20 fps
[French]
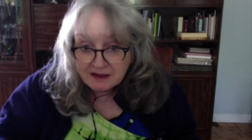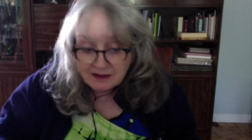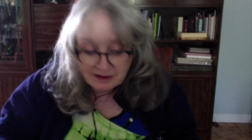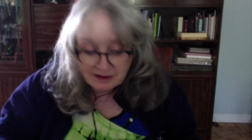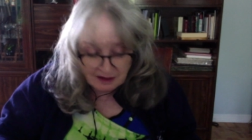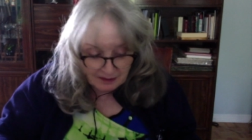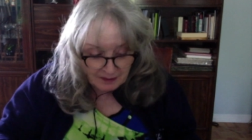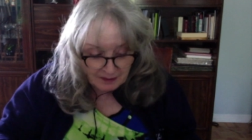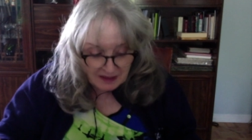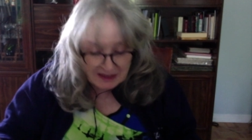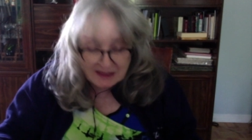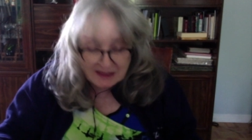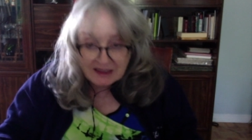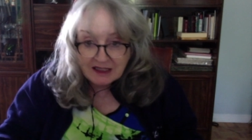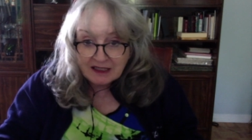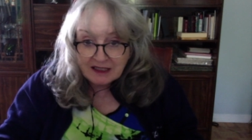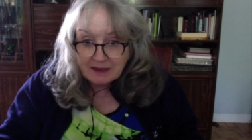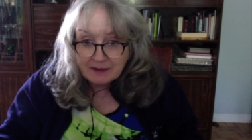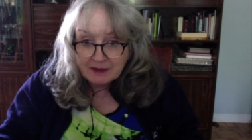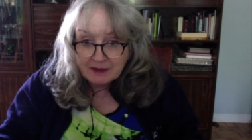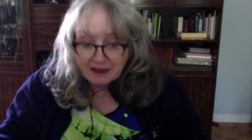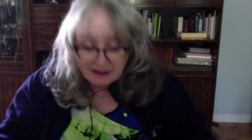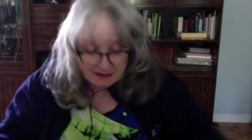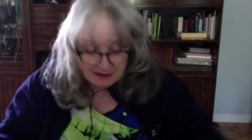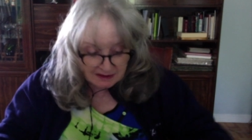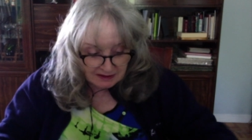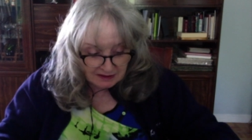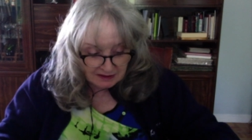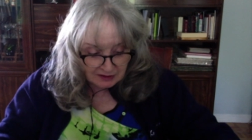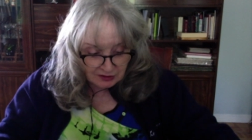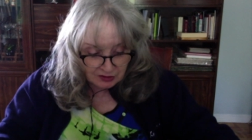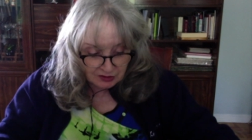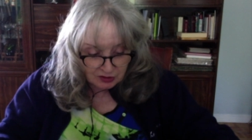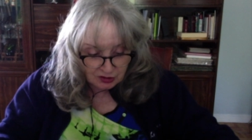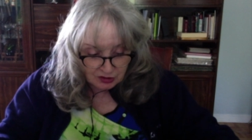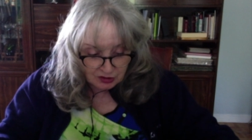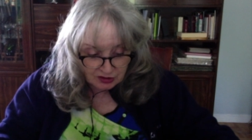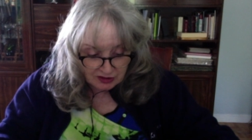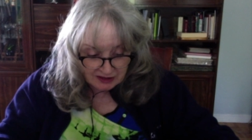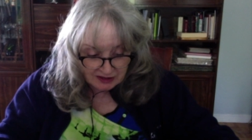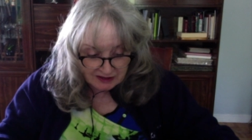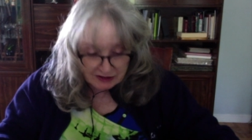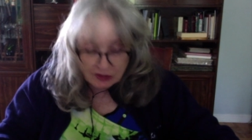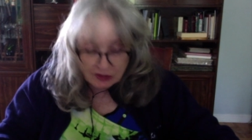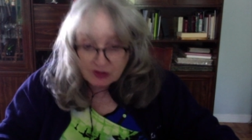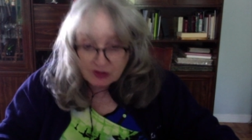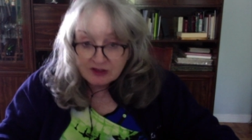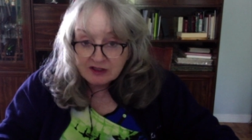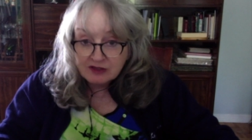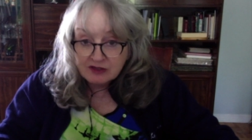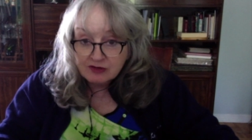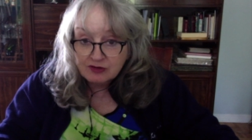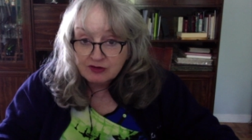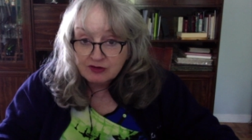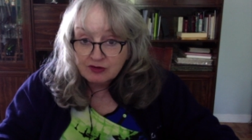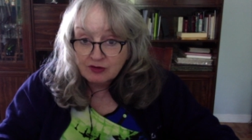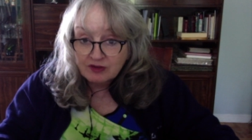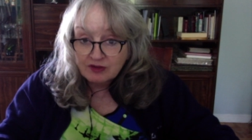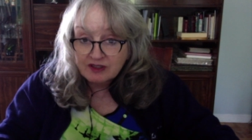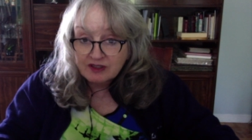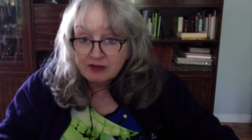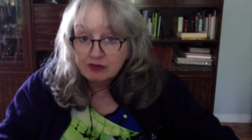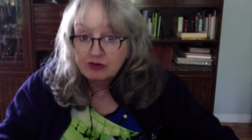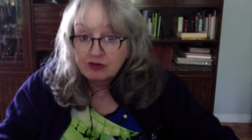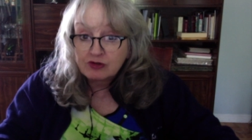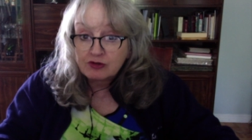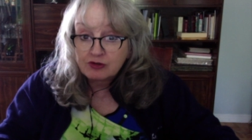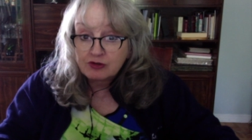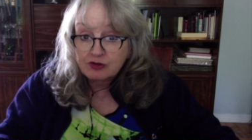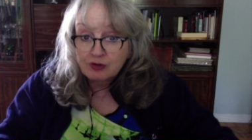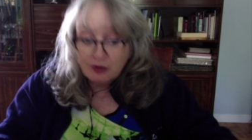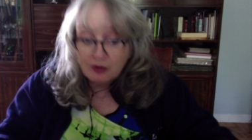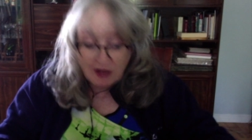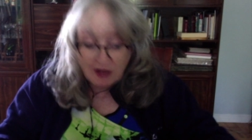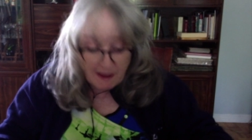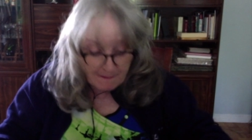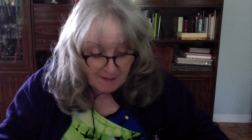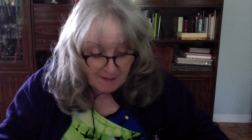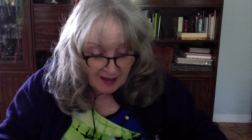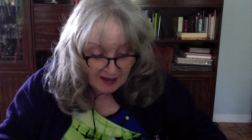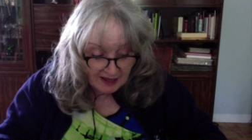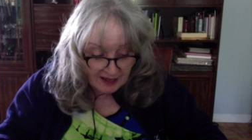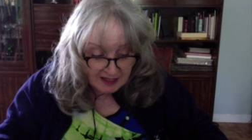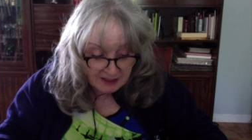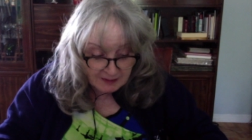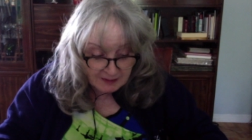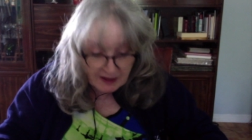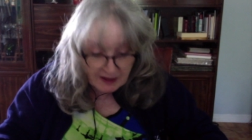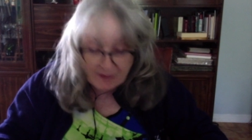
embarquer dans la mêlée lorsque cette discussion, ces discussions-là apparaissent, bien,